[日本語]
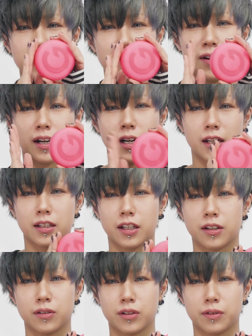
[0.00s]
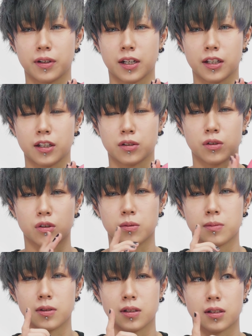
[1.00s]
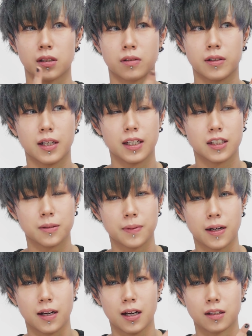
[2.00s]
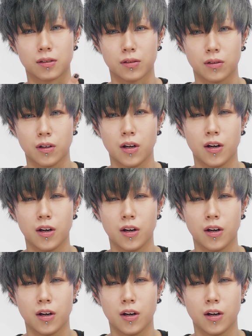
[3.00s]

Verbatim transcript: で分かれているので分かりやすいと思うんですがこれが一番ハードの